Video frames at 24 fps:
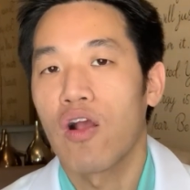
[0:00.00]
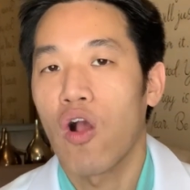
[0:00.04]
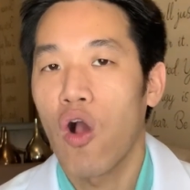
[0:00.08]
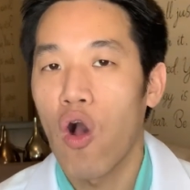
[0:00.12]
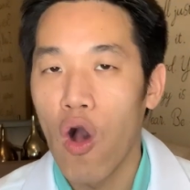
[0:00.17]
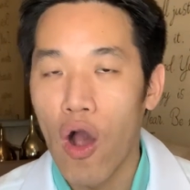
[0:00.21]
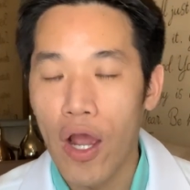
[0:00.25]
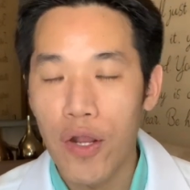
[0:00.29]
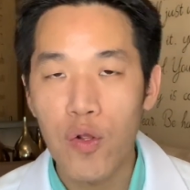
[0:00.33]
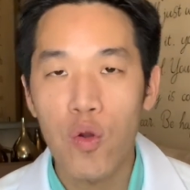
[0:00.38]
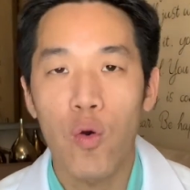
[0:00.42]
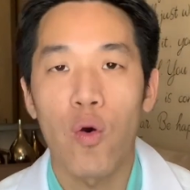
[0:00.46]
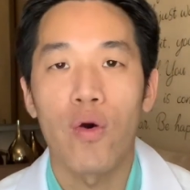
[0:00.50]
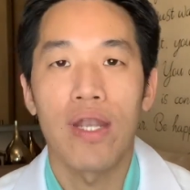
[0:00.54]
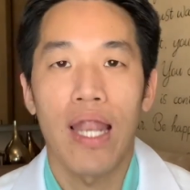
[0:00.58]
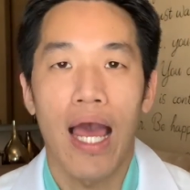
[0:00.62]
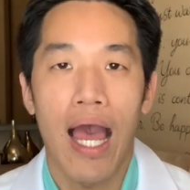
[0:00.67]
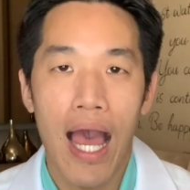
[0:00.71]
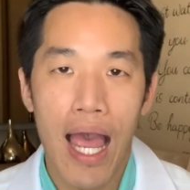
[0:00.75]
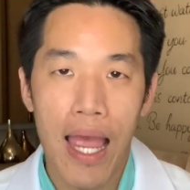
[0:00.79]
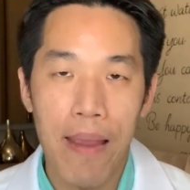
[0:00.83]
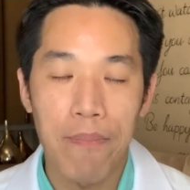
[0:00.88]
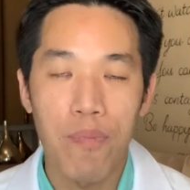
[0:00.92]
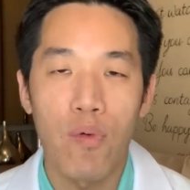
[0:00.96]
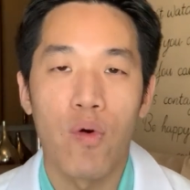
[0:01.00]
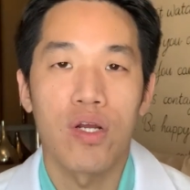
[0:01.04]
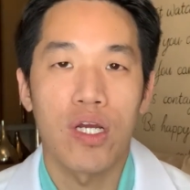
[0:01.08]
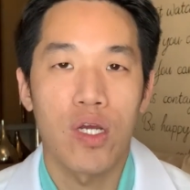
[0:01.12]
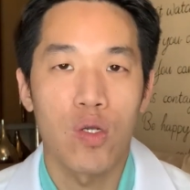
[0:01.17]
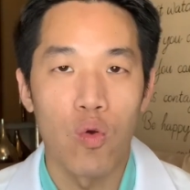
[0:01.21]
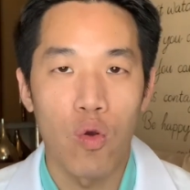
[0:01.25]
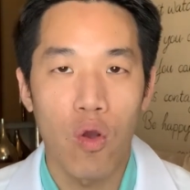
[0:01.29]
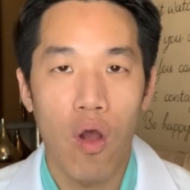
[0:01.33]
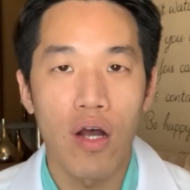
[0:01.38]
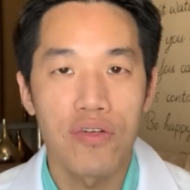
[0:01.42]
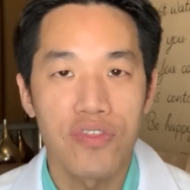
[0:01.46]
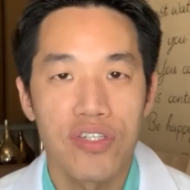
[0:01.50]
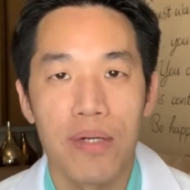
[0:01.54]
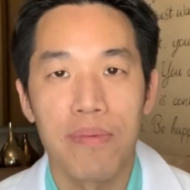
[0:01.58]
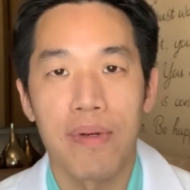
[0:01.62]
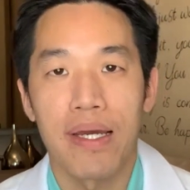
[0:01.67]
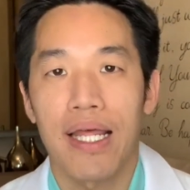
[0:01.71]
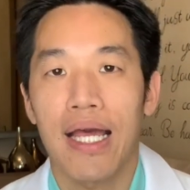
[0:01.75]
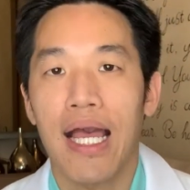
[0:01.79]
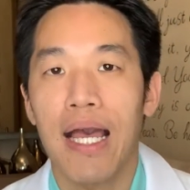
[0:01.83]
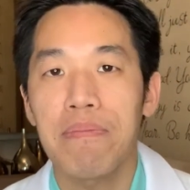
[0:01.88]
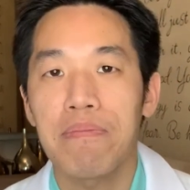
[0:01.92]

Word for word: ขอให้ทุกคนหายปวดกระดูกคอเสื่อมกันนะ